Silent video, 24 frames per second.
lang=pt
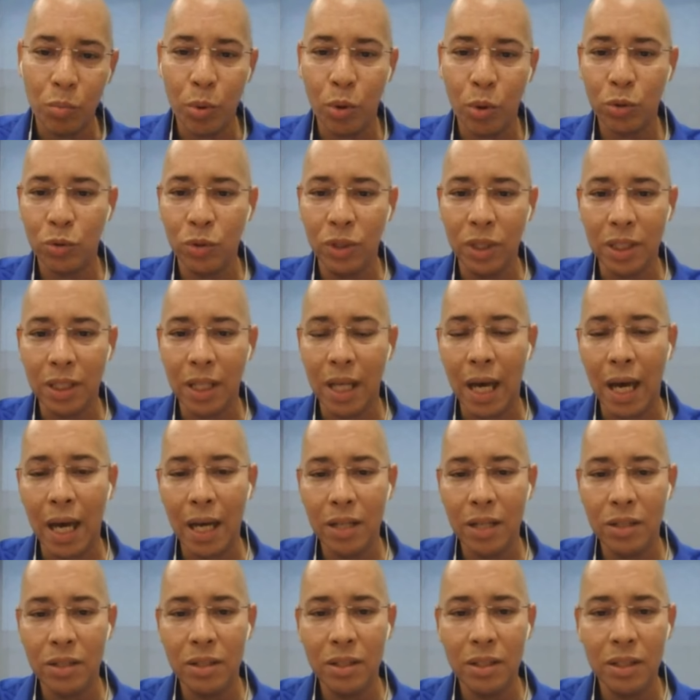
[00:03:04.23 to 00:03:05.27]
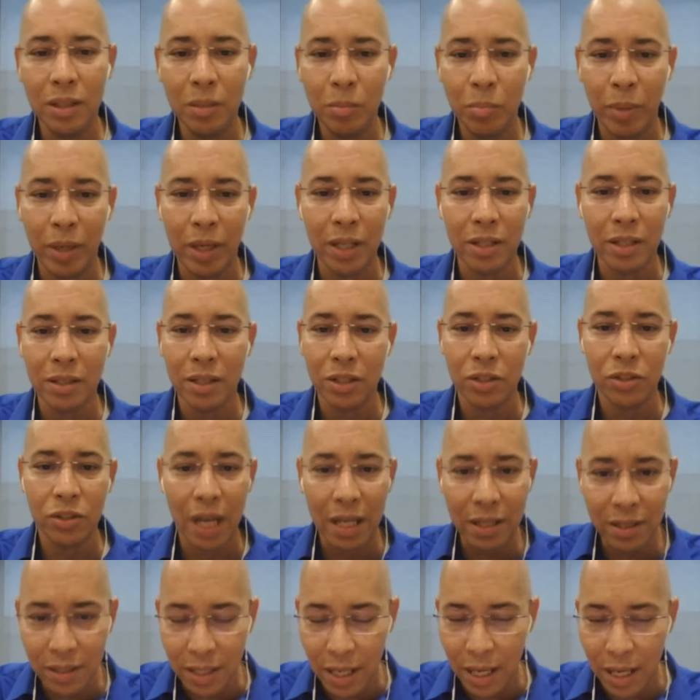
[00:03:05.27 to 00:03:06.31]
oportunidades em empresas
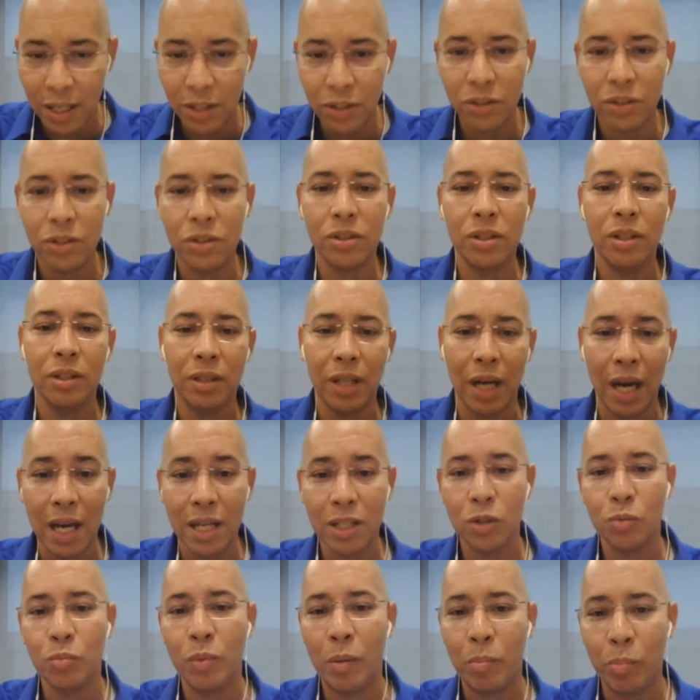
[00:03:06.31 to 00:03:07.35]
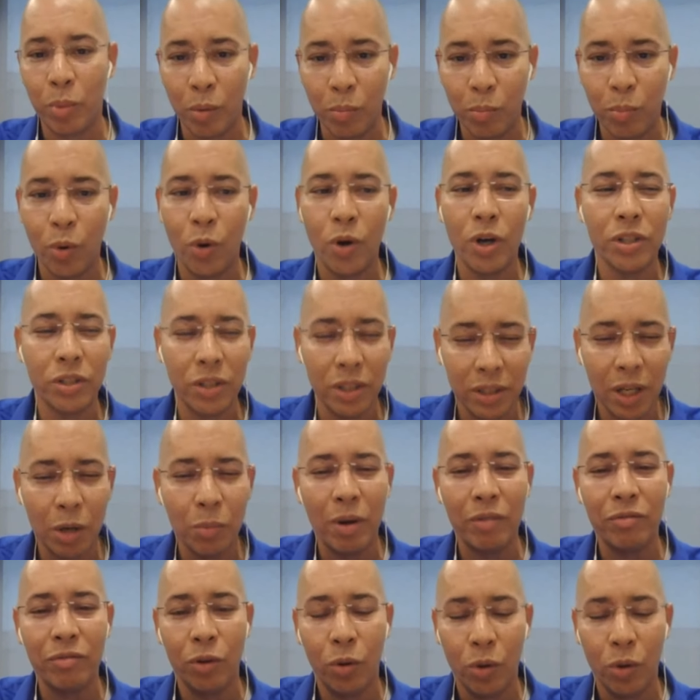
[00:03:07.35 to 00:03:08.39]
nascentes que trazem uma proposta e têm
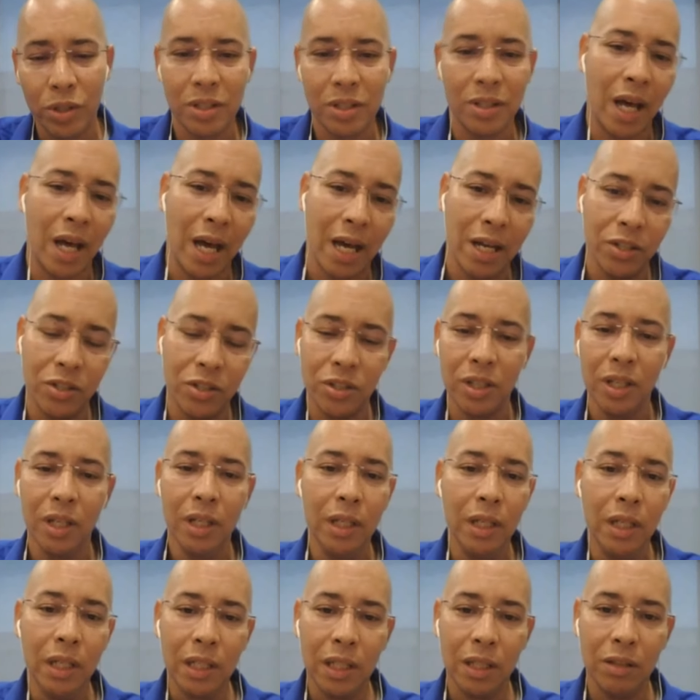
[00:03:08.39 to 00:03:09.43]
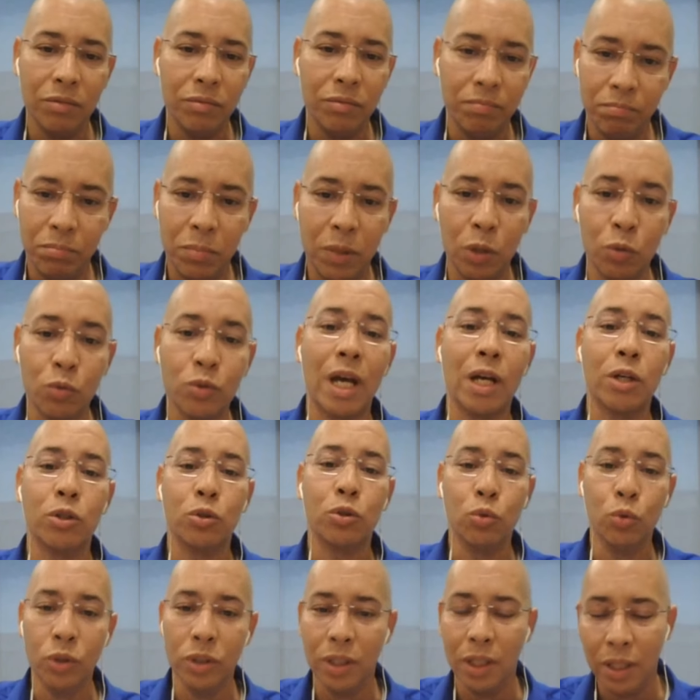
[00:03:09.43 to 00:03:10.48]
uma velocidade que, que nos
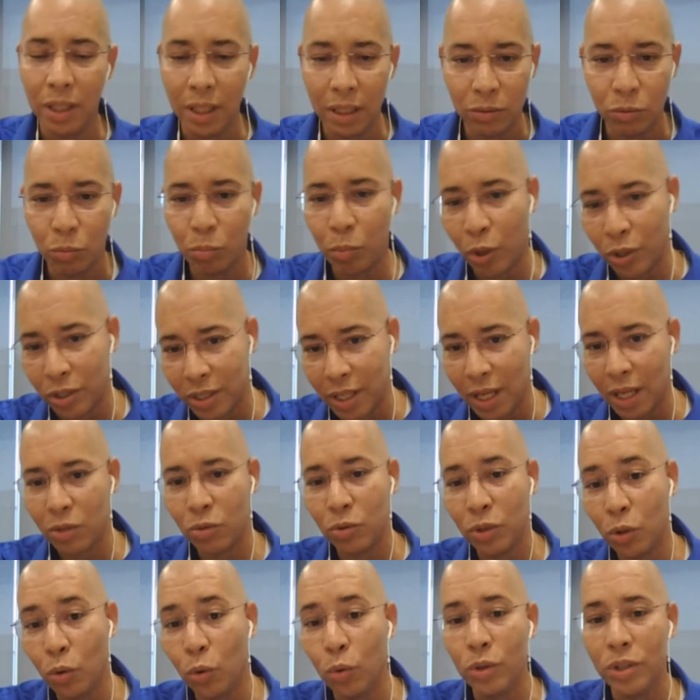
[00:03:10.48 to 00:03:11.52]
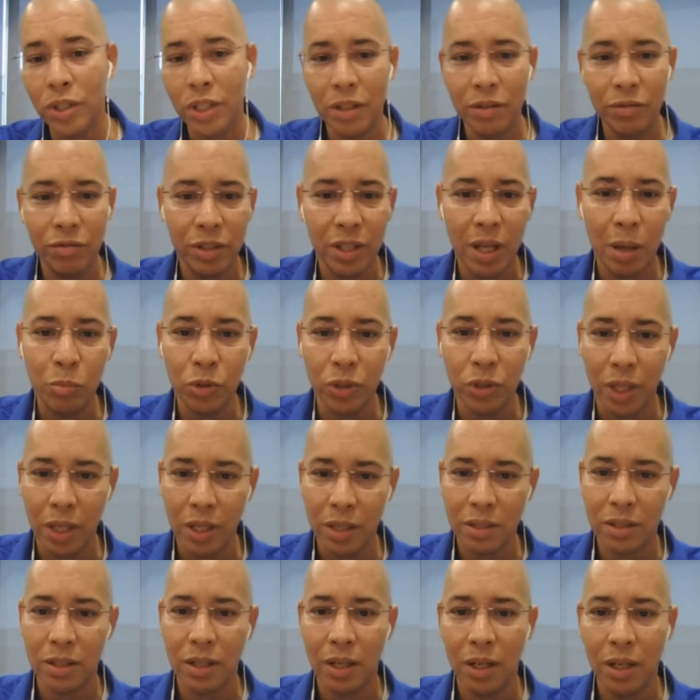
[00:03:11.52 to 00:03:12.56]
ajuda né, no processo, inclusive, da
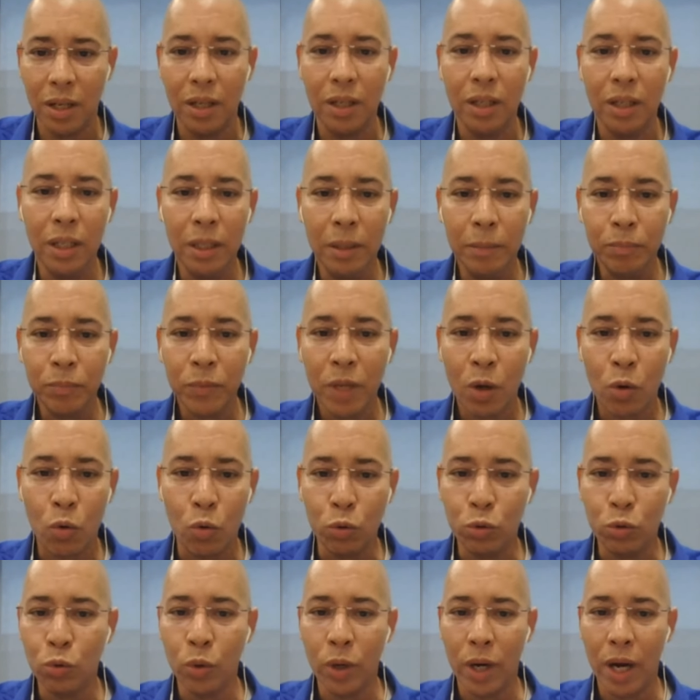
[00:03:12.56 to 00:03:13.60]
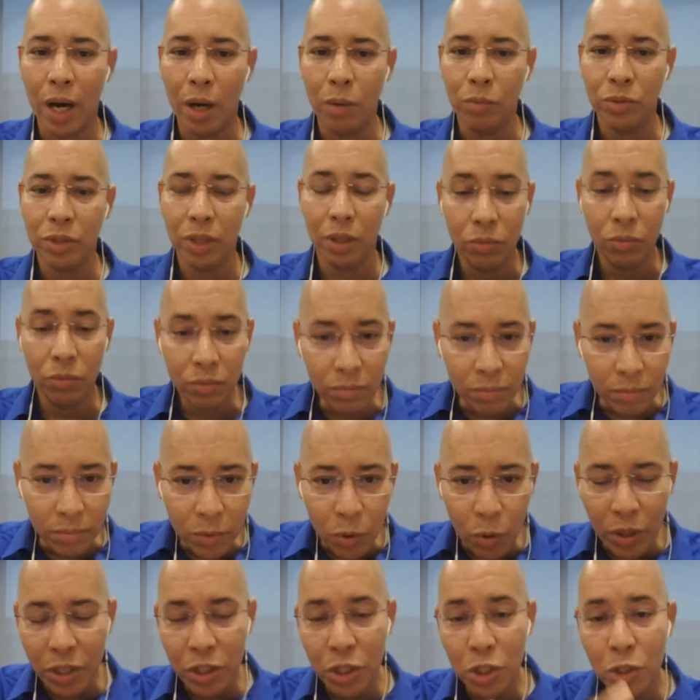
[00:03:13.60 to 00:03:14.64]
mudança cultural. Então,
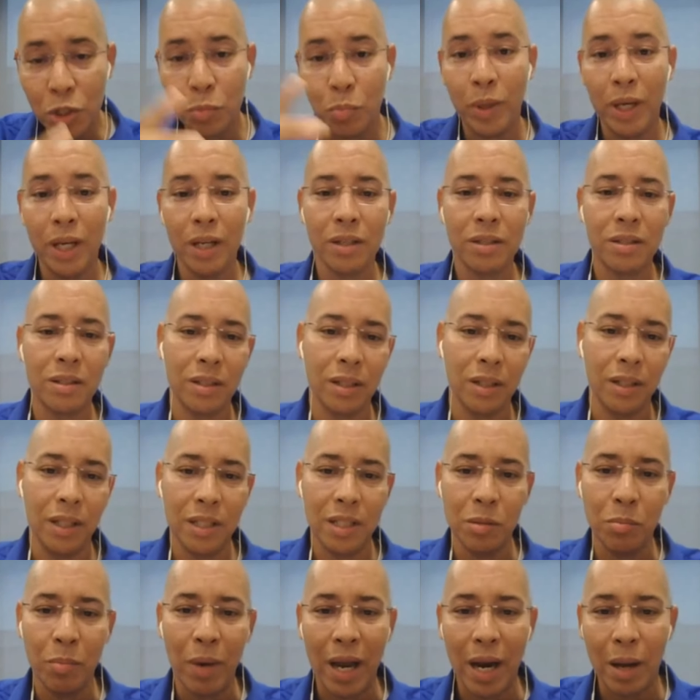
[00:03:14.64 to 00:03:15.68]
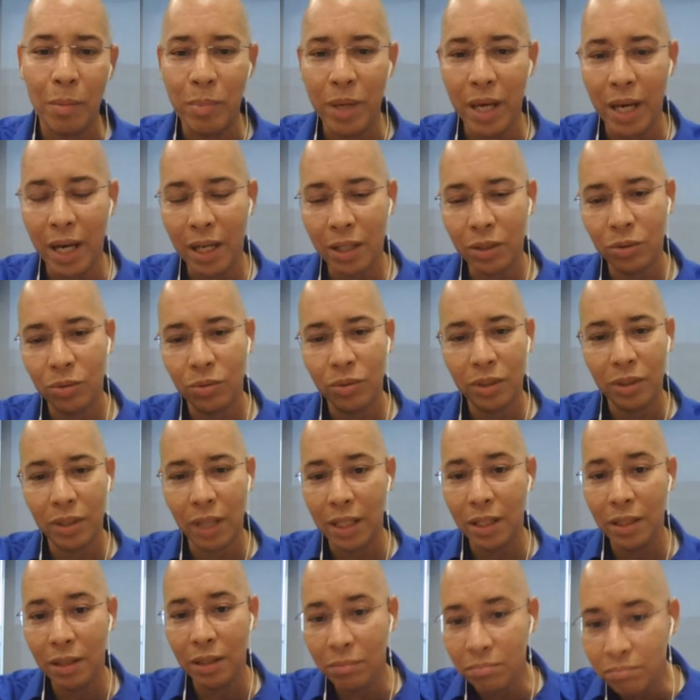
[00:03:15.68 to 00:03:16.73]
quando a gente pensa esse mar aberto que está
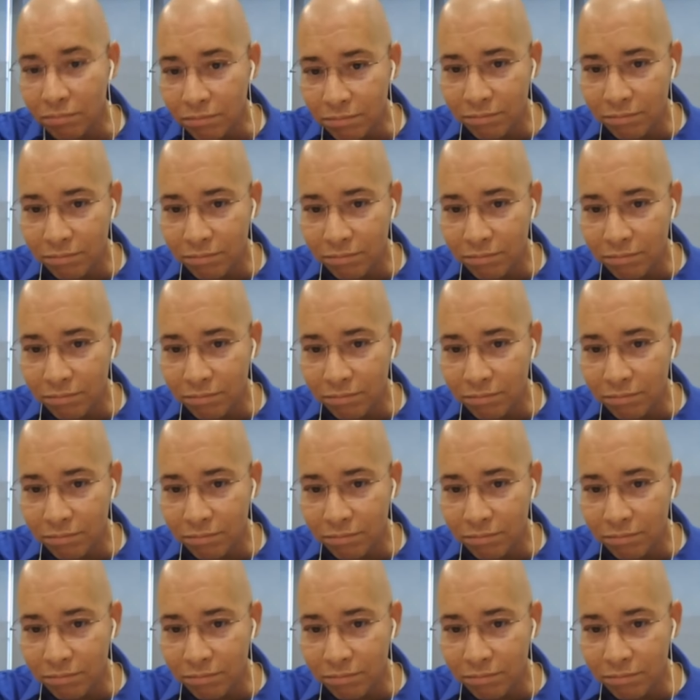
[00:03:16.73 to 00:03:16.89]
aí